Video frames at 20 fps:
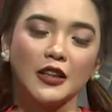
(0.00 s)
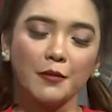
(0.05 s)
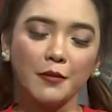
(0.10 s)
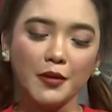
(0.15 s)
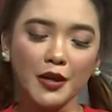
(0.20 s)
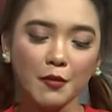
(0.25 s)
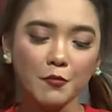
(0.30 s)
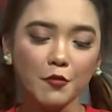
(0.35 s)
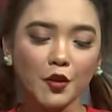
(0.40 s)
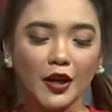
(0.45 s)

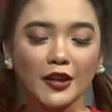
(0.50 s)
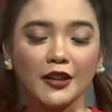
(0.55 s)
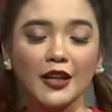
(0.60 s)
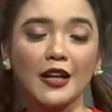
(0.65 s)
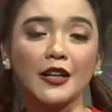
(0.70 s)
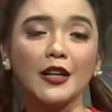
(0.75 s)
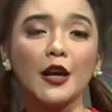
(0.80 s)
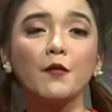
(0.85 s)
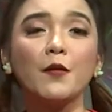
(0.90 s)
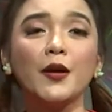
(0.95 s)
Tak benda bukan
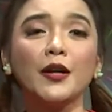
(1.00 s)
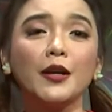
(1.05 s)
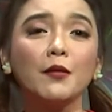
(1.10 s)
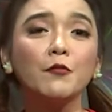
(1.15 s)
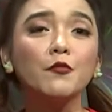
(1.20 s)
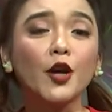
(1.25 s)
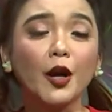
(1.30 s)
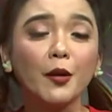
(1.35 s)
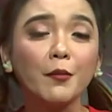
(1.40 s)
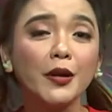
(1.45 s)
karena
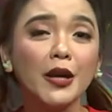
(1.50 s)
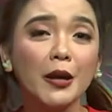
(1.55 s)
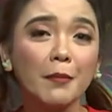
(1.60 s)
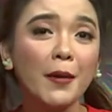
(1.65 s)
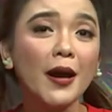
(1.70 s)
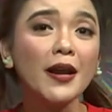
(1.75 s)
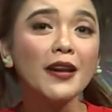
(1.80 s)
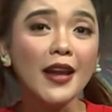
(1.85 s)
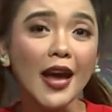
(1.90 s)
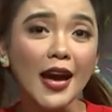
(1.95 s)
wayang bukan benda
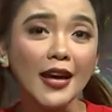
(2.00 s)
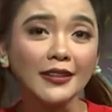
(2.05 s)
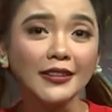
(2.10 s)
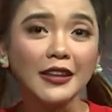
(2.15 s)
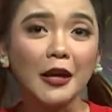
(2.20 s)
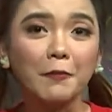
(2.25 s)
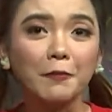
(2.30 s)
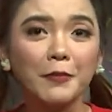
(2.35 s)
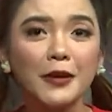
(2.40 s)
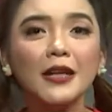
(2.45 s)

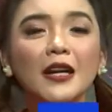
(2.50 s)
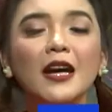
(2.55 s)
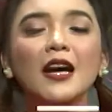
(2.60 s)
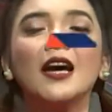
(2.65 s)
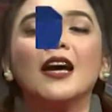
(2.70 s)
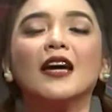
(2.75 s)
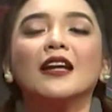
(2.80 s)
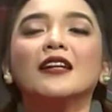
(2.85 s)
padat, tapi